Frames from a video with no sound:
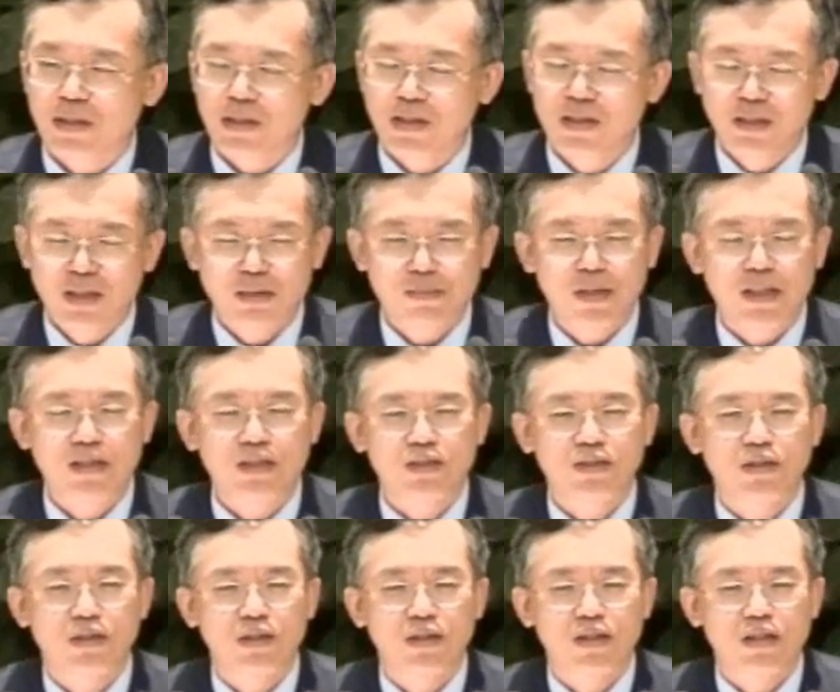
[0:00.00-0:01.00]
근데
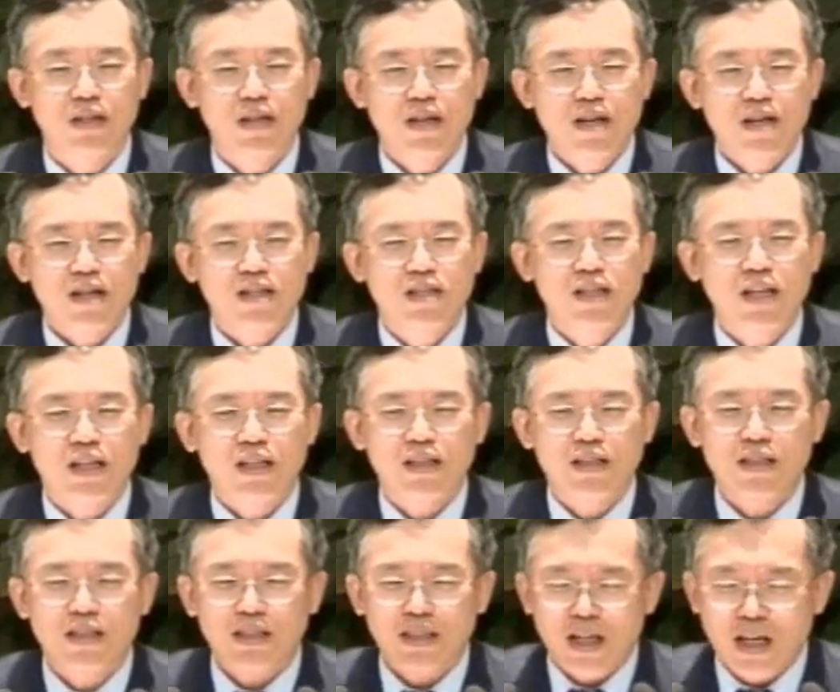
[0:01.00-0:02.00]
말이죠. 그
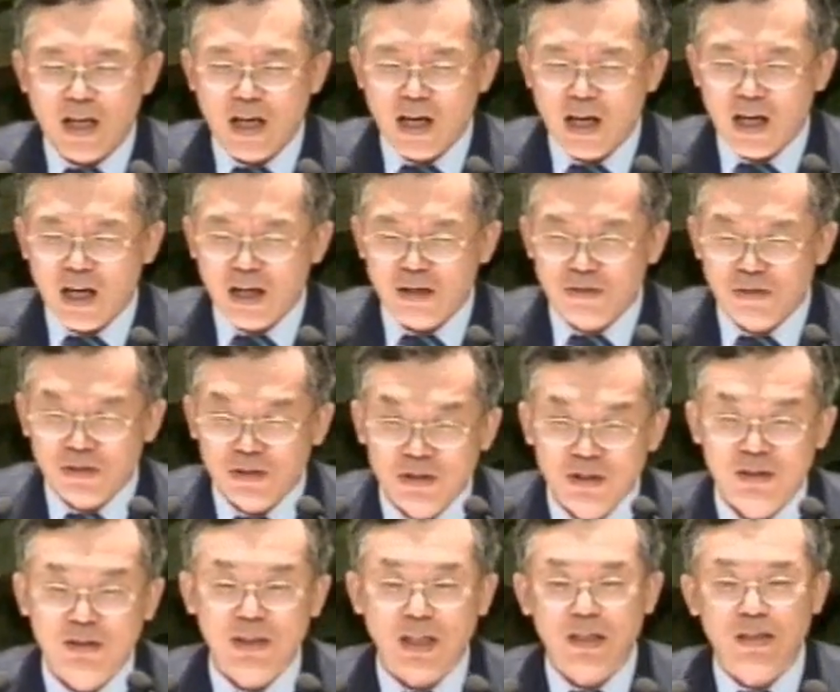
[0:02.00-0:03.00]
얘기를 자꾸
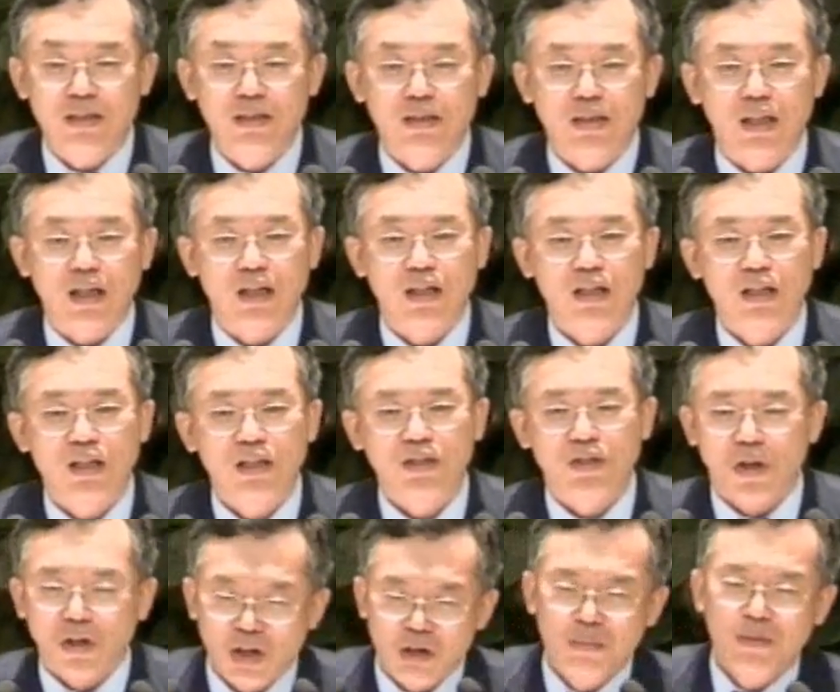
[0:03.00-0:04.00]
듣다 듣다.
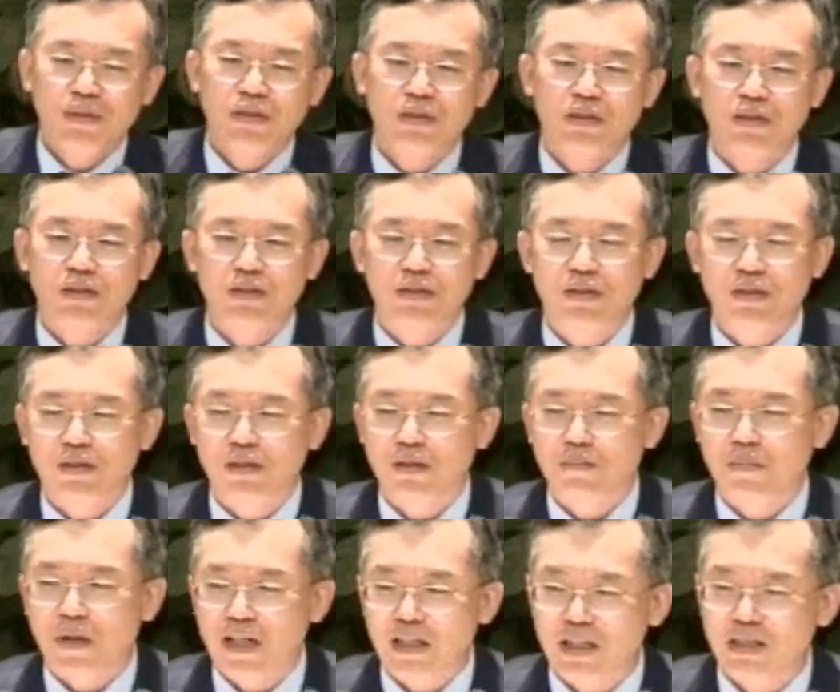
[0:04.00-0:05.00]
여러 번
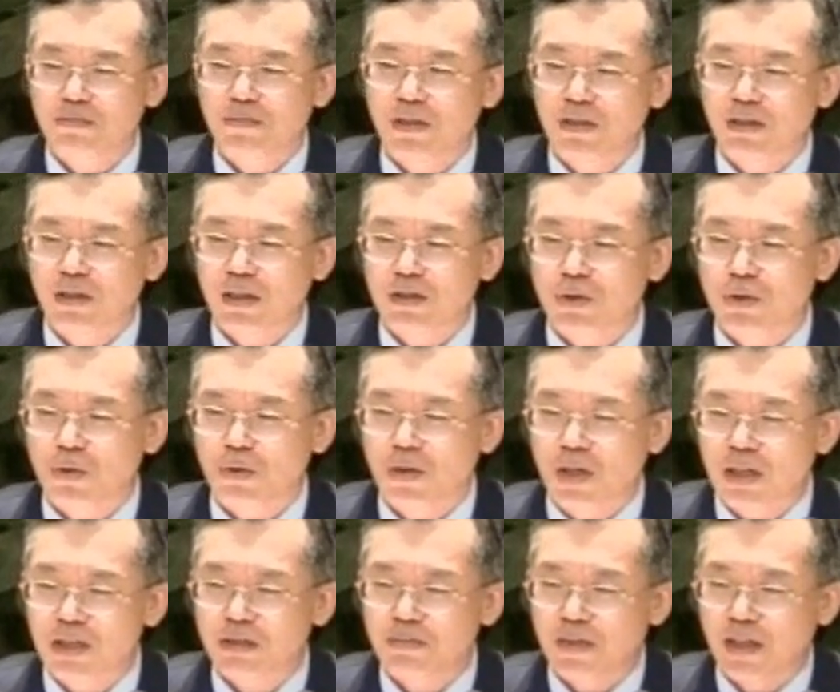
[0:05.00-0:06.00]
들었거든요. 80년대
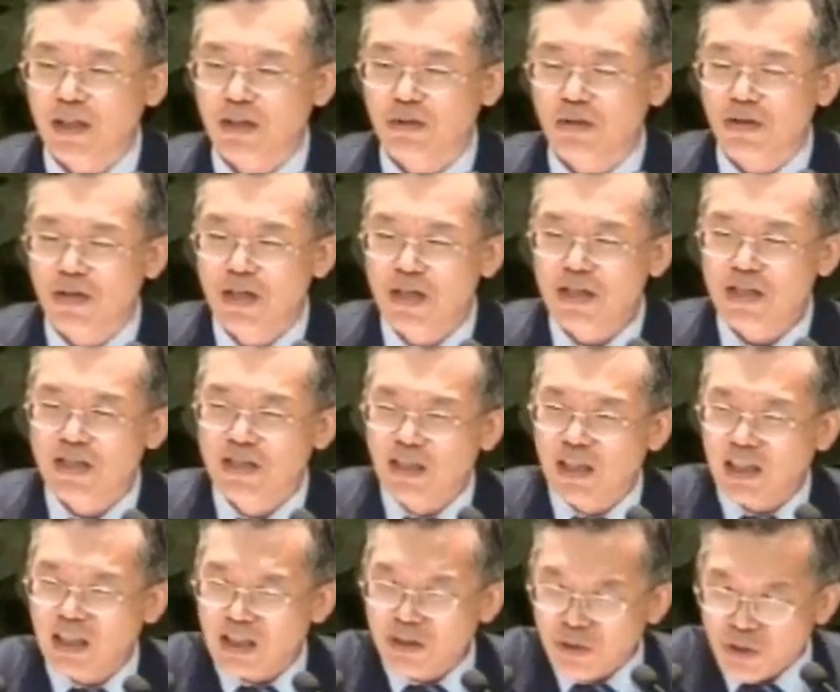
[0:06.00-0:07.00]
초까지만 해도 그
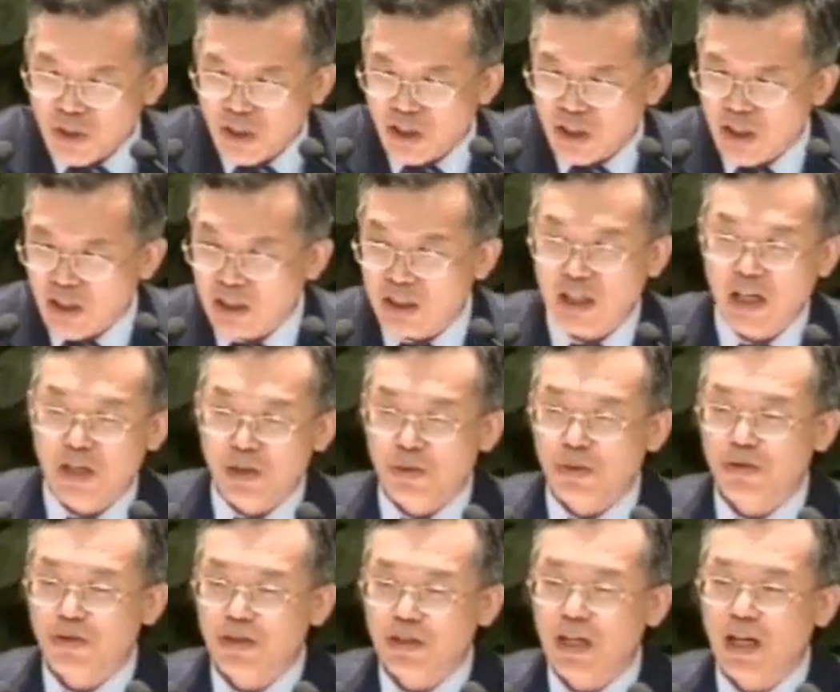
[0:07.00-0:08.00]
얘기가 쫙
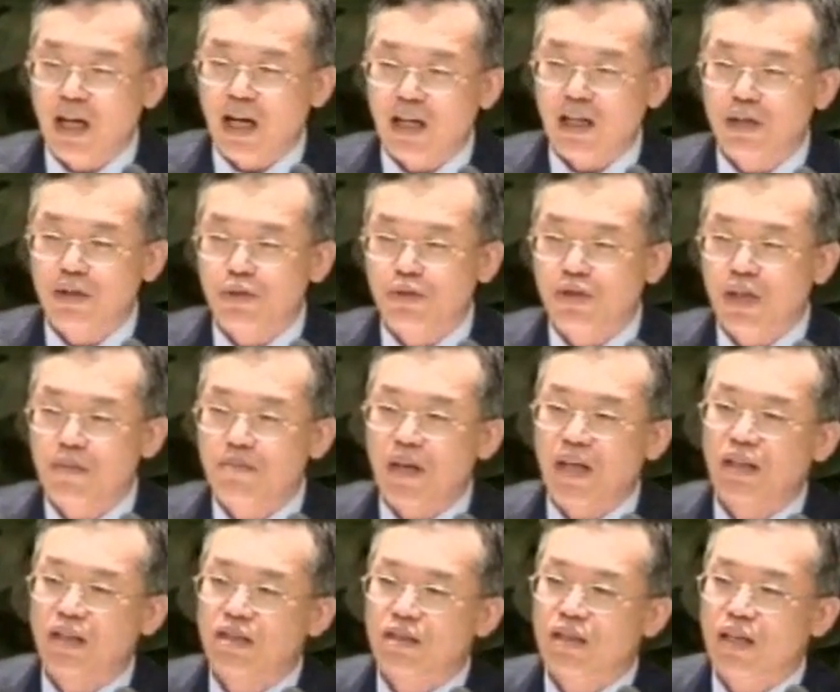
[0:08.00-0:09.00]
계속 그냥 아나운서가
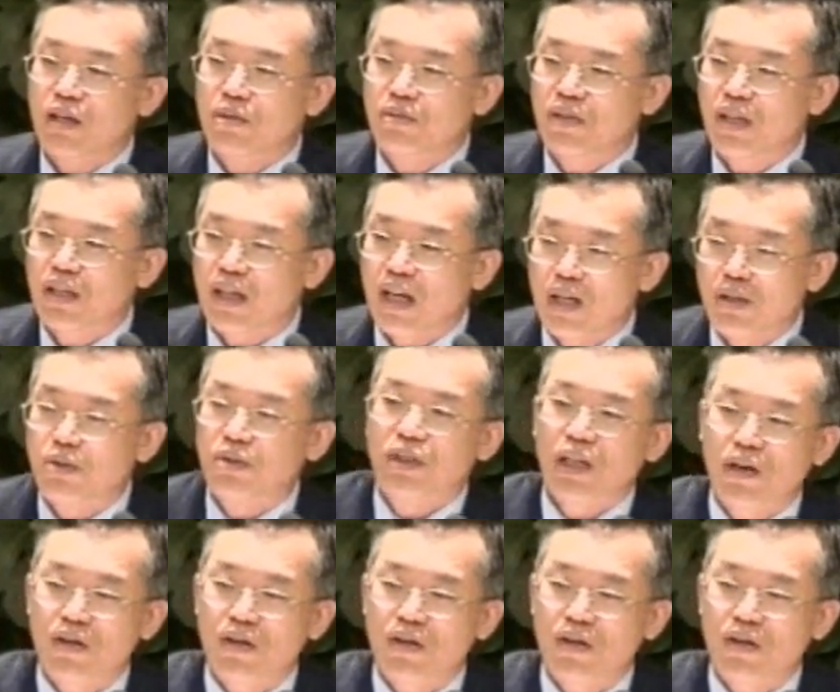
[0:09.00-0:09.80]
멘트 가운데 계속